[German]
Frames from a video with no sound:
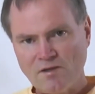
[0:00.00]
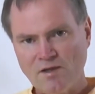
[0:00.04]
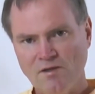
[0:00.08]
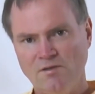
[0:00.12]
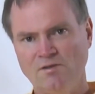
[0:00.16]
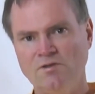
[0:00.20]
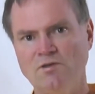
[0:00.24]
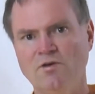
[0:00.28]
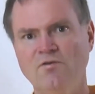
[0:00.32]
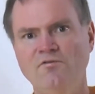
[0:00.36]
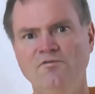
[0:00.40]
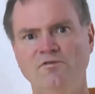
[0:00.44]

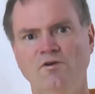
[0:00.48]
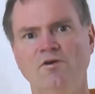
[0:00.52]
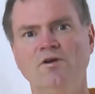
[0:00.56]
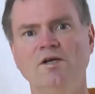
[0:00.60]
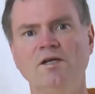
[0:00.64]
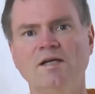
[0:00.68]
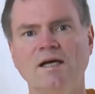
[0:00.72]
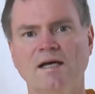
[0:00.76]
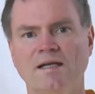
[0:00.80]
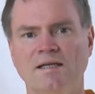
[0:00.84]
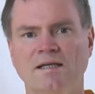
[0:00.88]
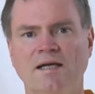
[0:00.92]
Und so
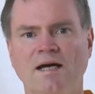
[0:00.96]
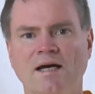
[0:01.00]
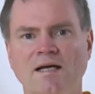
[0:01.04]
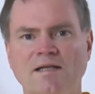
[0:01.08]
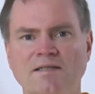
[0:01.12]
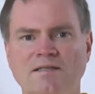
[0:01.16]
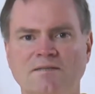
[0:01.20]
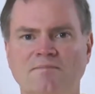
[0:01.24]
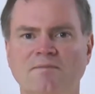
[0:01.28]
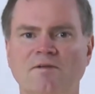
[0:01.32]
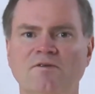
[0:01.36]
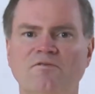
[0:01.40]
fülle deinen
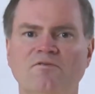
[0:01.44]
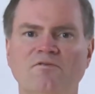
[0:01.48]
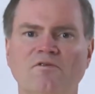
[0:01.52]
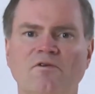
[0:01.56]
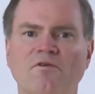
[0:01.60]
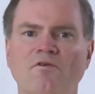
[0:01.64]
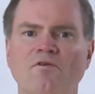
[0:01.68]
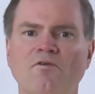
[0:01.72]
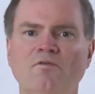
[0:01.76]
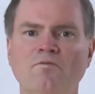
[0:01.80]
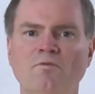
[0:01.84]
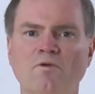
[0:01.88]
Geist mit
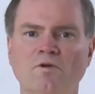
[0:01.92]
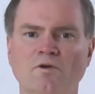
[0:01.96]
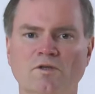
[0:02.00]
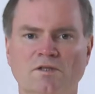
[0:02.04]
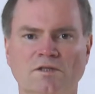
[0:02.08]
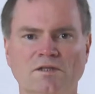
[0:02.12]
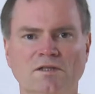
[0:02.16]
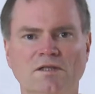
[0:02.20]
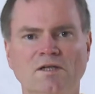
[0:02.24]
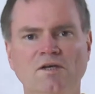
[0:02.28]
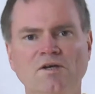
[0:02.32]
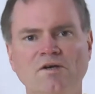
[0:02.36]
Frohmut.